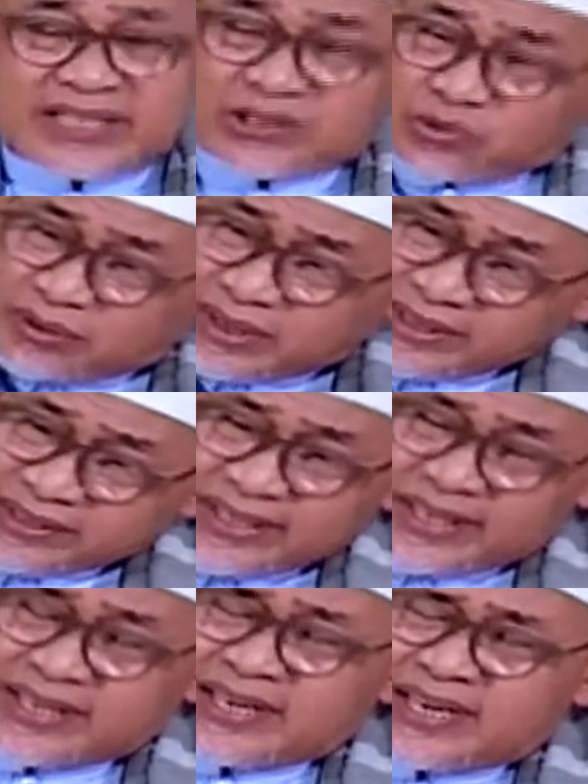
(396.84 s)
Satu
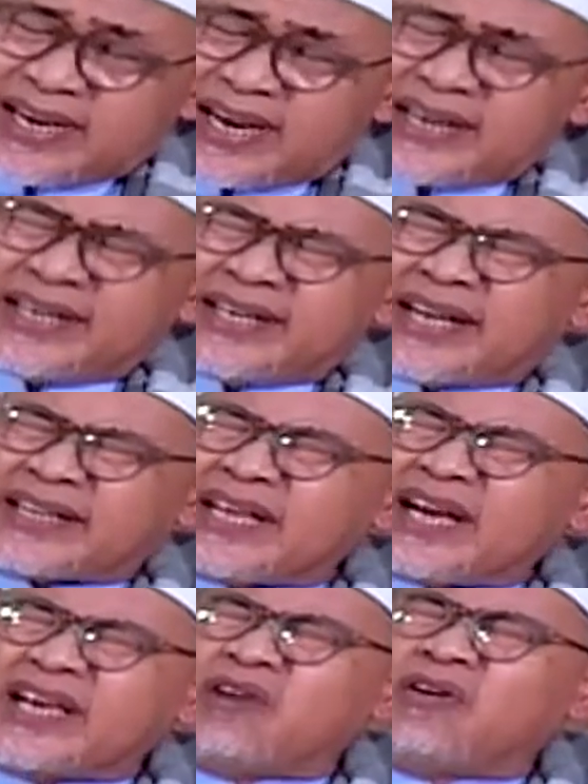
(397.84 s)
ketika
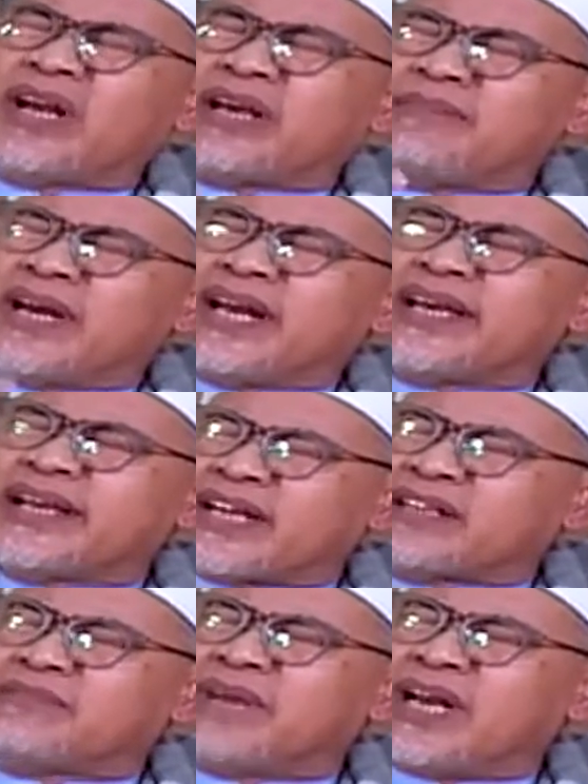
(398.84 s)
didatangi oleh
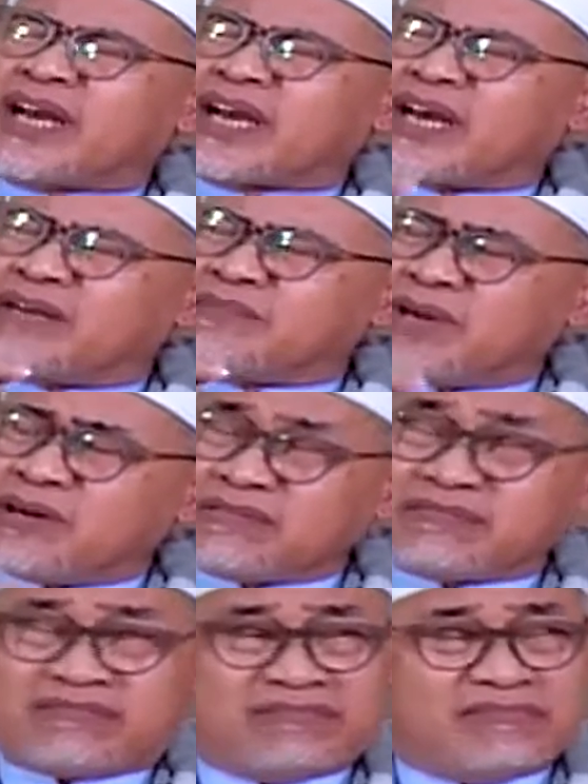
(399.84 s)
malaikat malakal
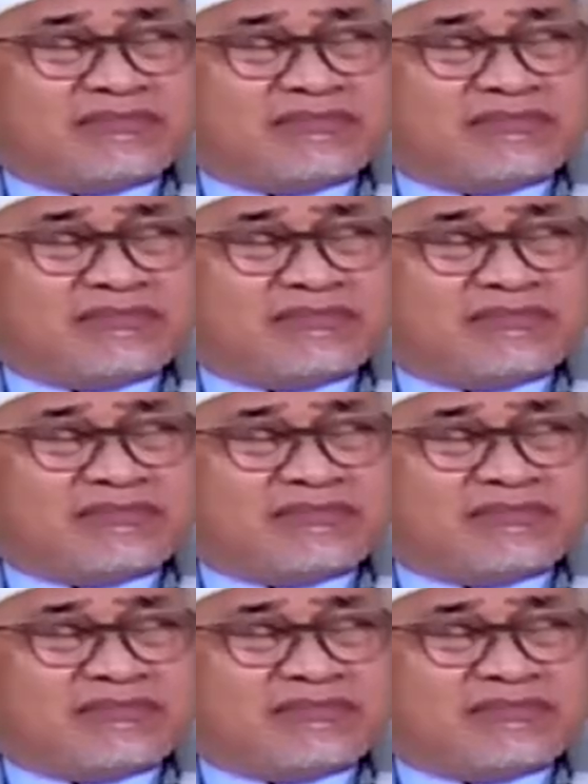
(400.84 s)
maut